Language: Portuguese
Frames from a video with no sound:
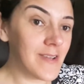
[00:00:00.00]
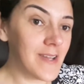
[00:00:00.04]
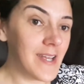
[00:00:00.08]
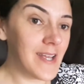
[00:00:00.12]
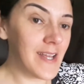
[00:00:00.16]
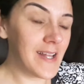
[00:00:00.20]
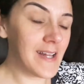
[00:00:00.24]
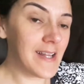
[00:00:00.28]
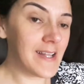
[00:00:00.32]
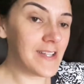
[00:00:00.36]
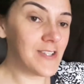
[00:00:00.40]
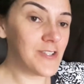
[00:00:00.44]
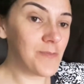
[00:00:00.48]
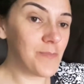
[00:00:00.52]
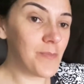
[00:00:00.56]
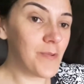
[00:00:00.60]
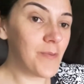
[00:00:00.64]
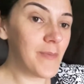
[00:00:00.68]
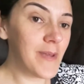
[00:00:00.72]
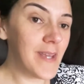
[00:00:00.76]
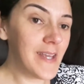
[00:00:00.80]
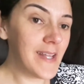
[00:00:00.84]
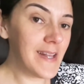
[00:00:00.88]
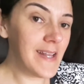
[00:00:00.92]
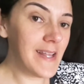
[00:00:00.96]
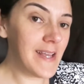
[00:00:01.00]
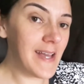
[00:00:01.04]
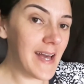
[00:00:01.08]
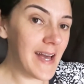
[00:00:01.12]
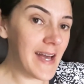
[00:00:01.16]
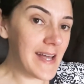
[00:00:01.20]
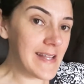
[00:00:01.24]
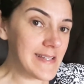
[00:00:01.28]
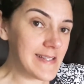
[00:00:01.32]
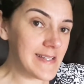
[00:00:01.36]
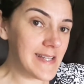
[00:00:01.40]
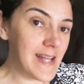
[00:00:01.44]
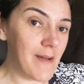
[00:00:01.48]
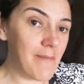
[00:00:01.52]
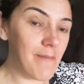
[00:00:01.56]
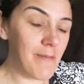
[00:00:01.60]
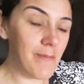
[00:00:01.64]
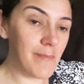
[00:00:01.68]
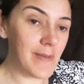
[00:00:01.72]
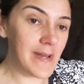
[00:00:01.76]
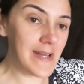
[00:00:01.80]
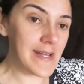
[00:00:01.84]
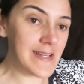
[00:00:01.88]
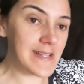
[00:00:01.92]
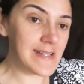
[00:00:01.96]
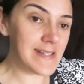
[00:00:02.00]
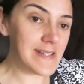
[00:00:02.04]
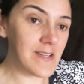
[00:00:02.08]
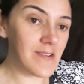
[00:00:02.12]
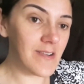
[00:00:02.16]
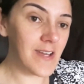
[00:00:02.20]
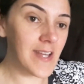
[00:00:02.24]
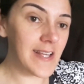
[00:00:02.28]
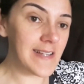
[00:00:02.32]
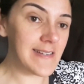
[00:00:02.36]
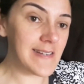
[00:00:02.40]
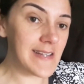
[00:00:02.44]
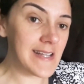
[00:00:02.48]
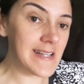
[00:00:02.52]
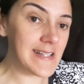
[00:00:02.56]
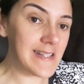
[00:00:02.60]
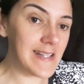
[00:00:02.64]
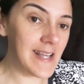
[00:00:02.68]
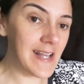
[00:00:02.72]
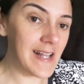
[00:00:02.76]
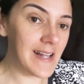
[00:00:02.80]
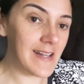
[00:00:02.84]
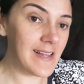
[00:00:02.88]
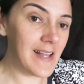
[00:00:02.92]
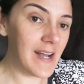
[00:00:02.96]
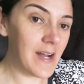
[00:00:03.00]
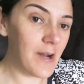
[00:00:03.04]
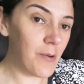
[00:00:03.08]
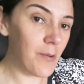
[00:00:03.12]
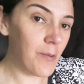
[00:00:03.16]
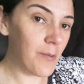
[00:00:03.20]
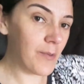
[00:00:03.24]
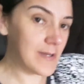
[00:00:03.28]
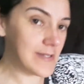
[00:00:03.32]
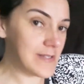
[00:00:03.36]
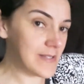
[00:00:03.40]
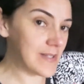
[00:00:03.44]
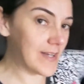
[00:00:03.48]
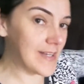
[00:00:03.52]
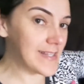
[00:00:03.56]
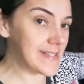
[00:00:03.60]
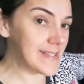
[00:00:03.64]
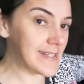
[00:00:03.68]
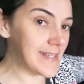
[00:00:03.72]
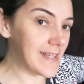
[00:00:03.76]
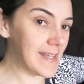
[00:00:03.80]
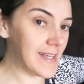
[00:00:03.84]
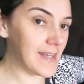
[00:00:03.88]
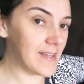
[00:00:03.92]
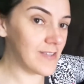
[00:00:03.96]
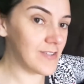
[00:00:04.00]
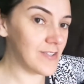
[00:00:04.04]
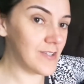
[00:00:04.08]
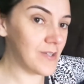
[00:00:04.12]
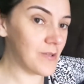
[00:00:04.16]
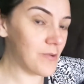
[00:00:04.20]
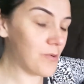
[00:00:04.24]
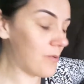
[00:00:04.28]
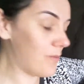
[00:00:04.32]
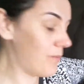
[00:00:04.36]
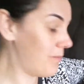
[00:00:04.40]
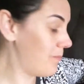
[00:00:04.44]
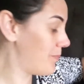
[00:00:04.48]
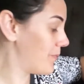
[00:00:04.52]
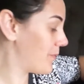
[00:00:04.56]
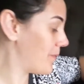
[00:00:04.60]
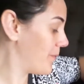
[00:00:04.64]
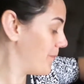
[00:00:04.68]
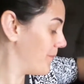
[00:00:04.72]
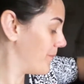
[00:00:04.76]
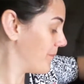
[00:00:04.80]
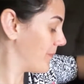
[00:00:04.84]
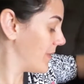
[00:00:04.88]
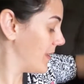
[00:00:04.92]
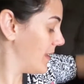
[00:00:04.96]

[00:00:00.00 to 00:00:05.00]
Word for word: Ela, tipo, meio de raça, sabe? Mas eu resgatei ela da rua. Só essa aqui que a gente comprou.